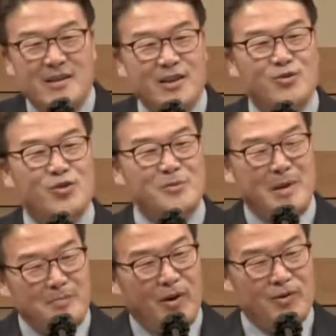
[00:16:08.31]

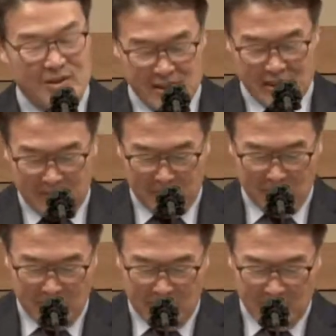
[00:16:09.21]
일주일만 버티자 뭐
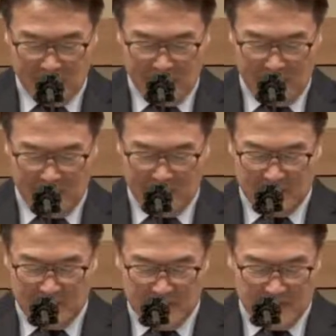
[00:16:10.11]
이러는데요